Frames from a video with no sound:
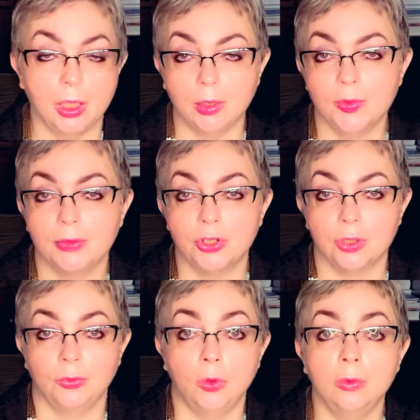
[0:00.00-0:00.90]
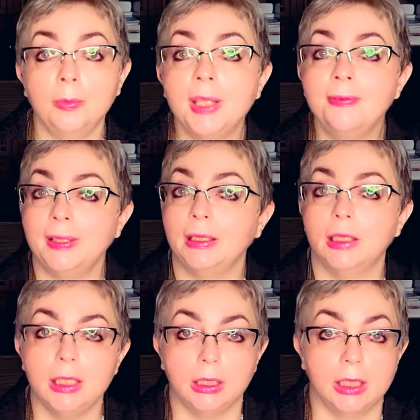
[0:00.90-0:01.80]
рядом с вашим домом, и вы это
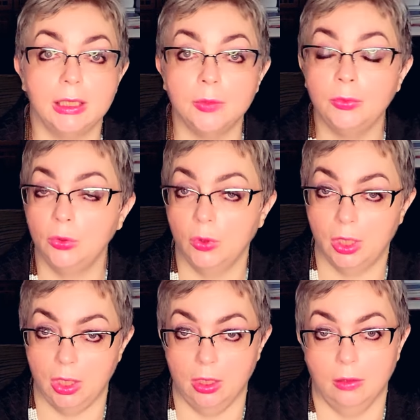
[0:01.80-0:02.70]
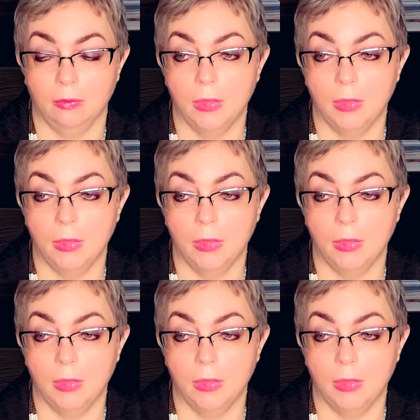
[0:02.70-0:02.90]
делаете многие.